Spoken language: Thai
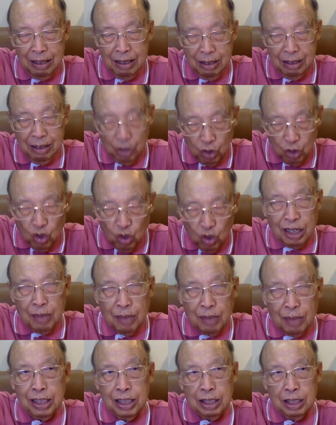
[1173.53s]
ต้นกำ
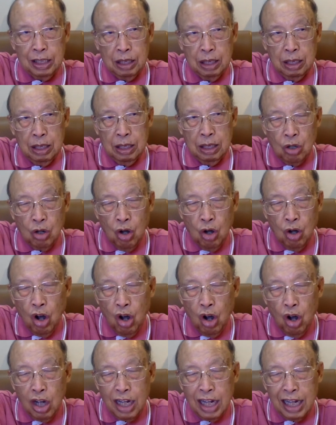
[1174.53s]
เนิดของ
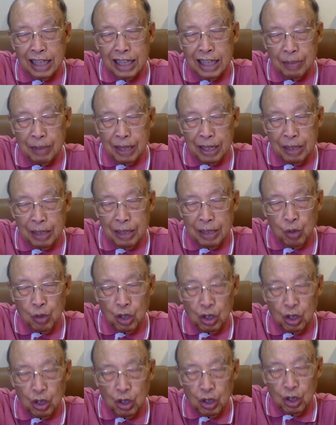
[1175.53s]
การเจ็บไข้ได้ป่วยข
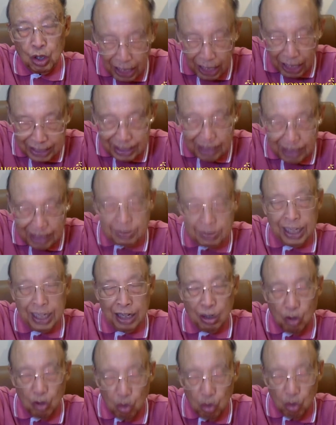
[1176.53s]
องการสาบแสงขอ
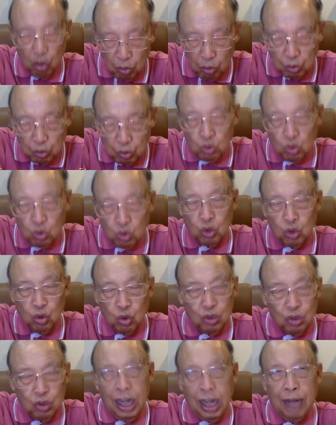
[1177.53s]
งคมทุกจนทุกอ
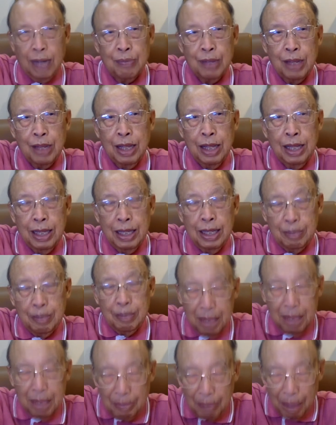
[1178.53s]
ย่าง เมื่อ
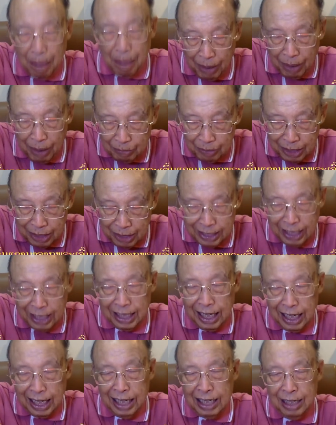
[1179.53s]
บาปกรรมถึกจัดกา
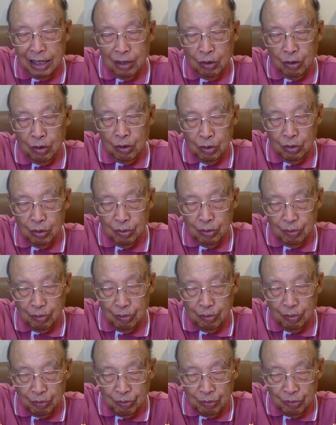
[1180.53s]
รแล้ว
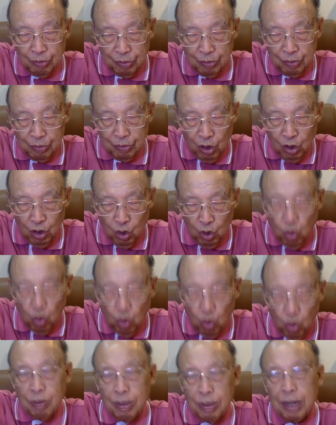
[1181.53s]
เนาะลูกของ
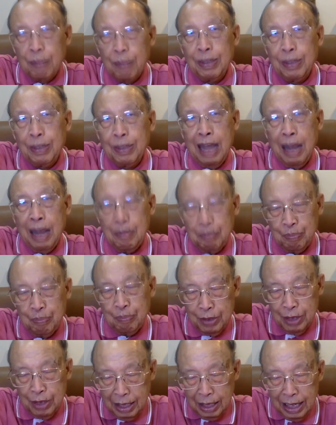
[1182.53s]
มันก็ไปตาม
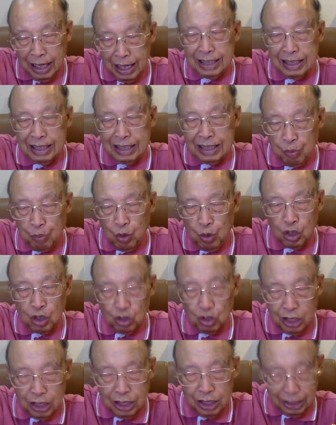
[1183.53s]
การเจ็บป่วยก็
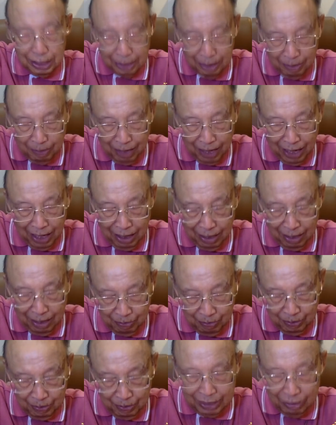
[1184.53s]
ถึกสำระเพิ่
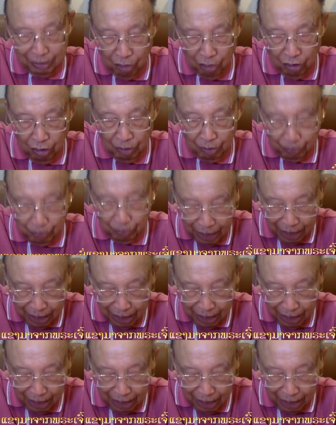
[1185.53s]
นจังบอกว่า ทั้ง